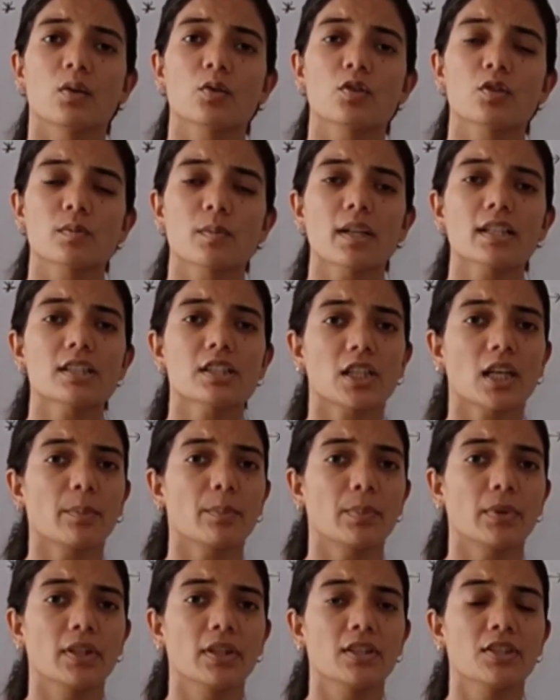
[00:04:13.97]
उष्मा
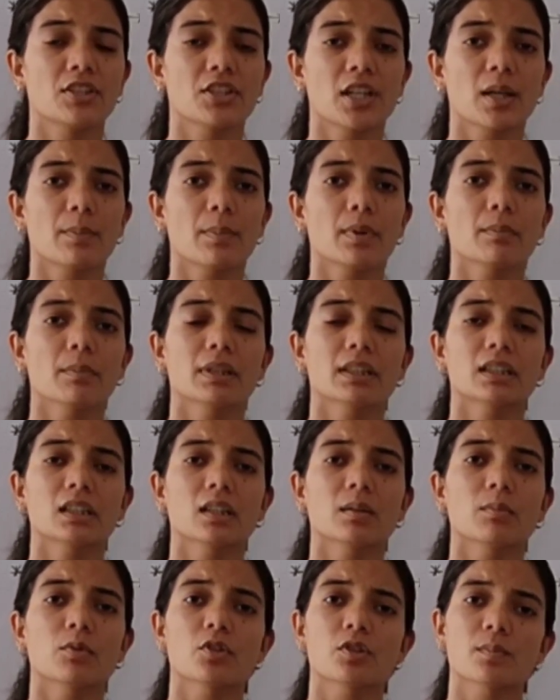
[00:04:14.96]
शेपी शेपी
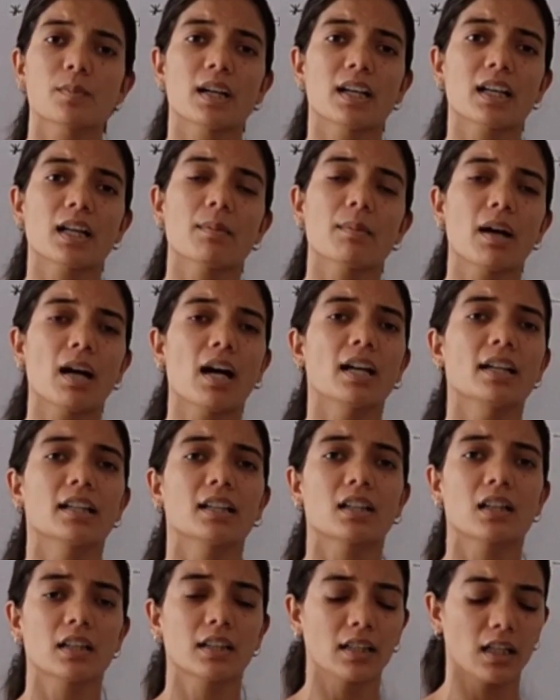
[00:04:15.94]
मतलब उष्मा का बाहर
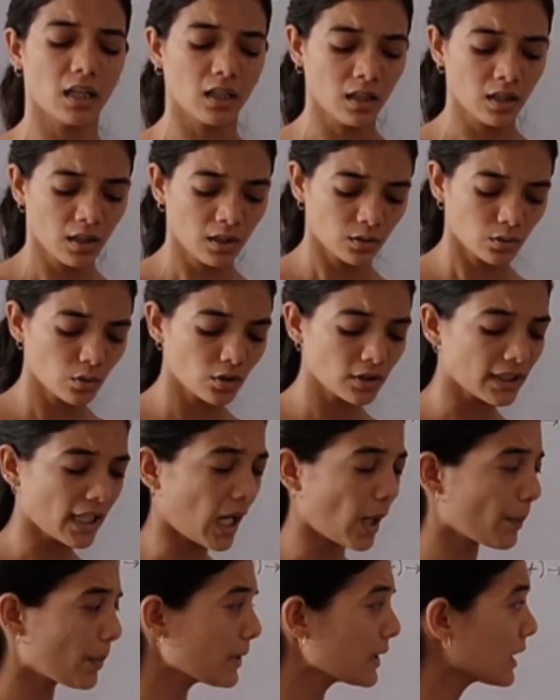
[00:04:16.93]
निकलना तो
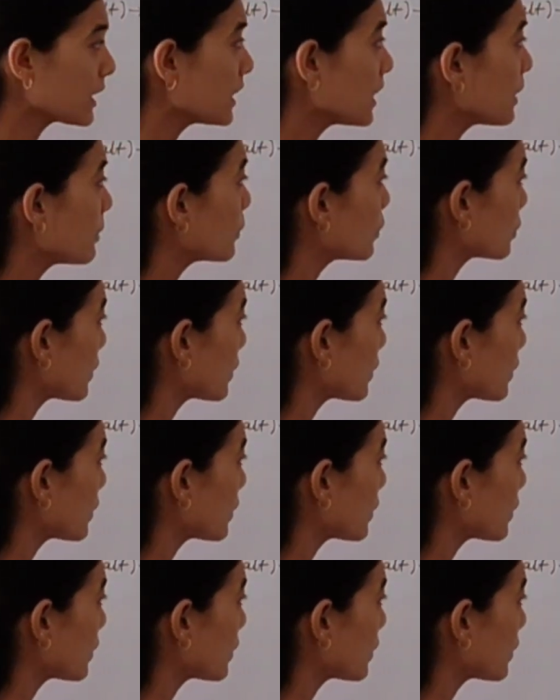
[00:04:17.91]
यहाँ पर यदि हम